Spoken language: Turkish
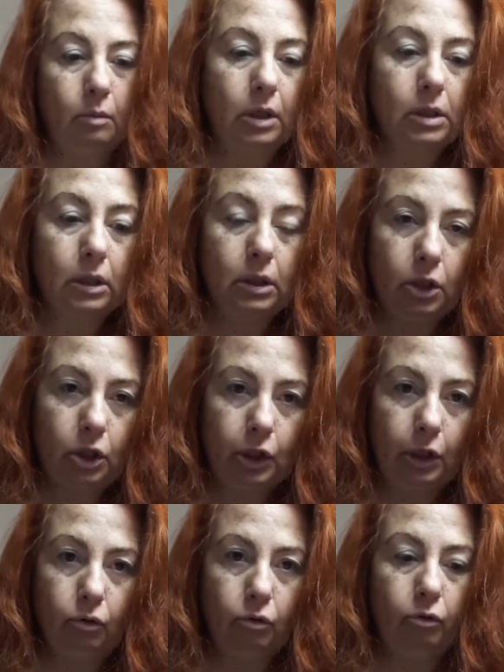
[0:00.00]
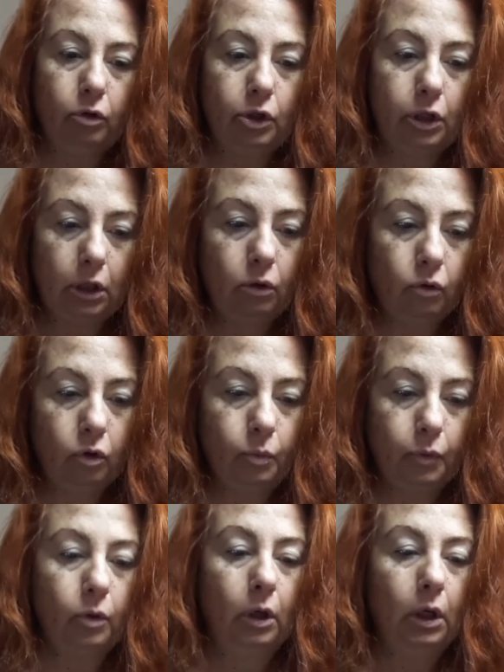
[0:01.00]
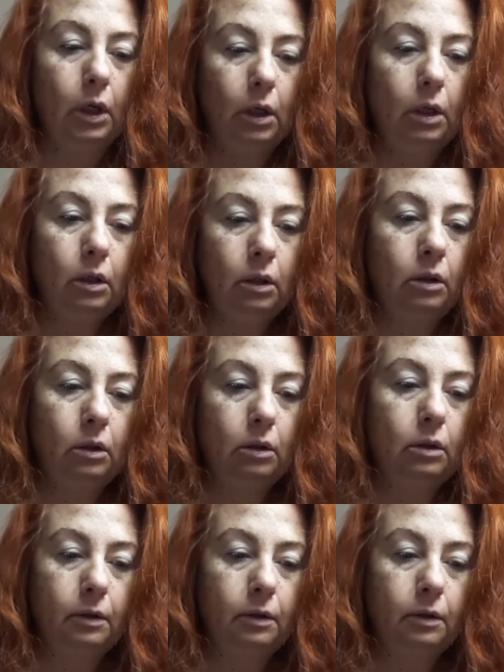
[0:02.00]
bazıları şişede oluyor. Şişeye koyup e,